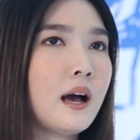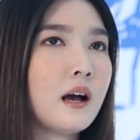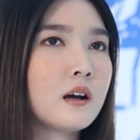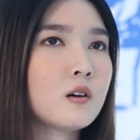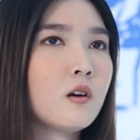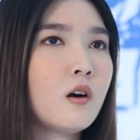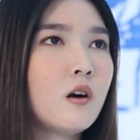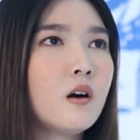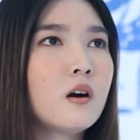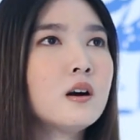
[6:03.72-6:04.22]
ค่ะ
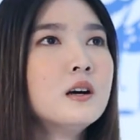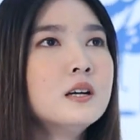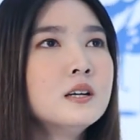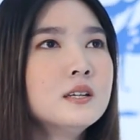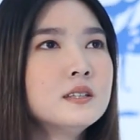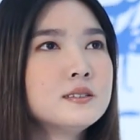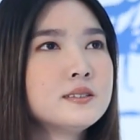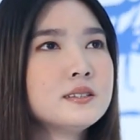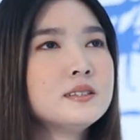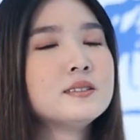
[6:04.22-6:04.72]
ก็
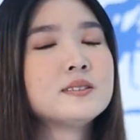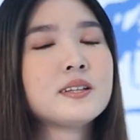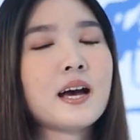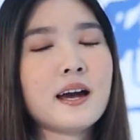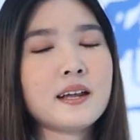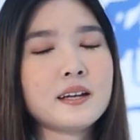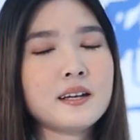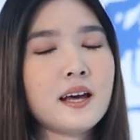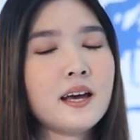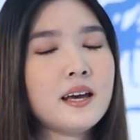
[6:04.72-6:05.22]
สื่อ
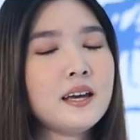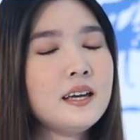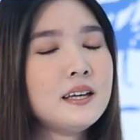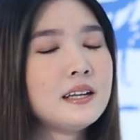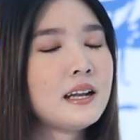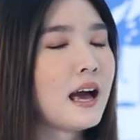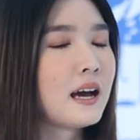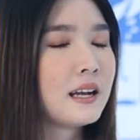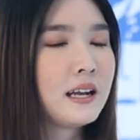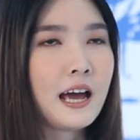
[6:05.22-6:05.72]
สารได้
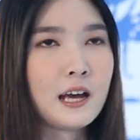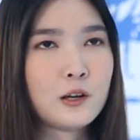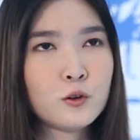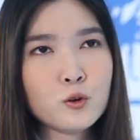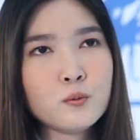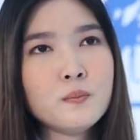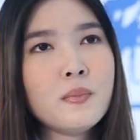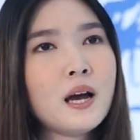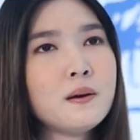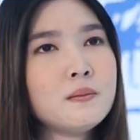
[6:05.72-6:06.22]
หลากหลาย
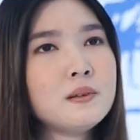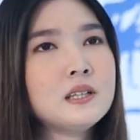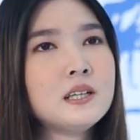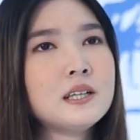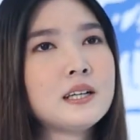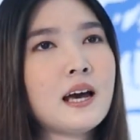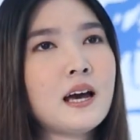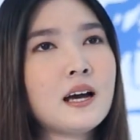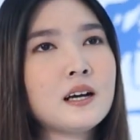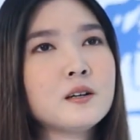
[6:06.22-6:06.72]
รูปแบบเล
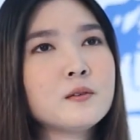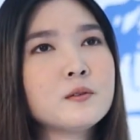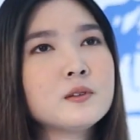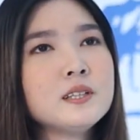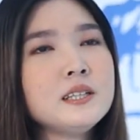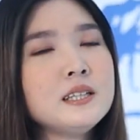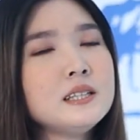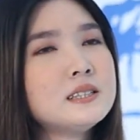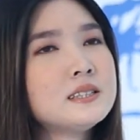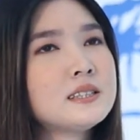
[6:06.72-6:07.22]
ยทั้ง
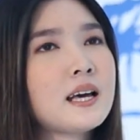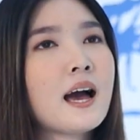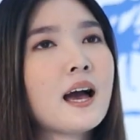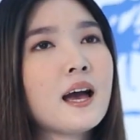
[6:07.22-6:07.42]
ดีใจ